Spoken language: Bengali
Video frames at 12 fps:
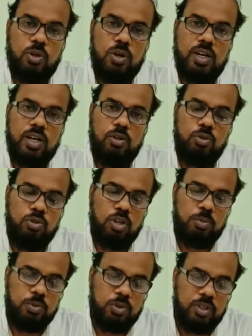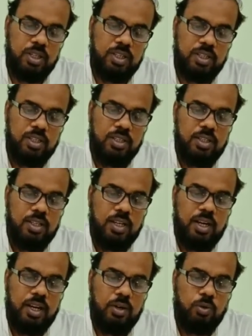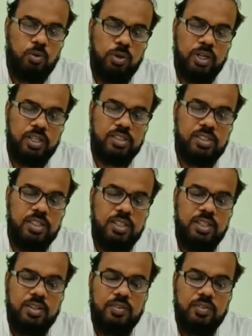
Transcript: সংখ্যালঘু দপ্তরের ওএসডি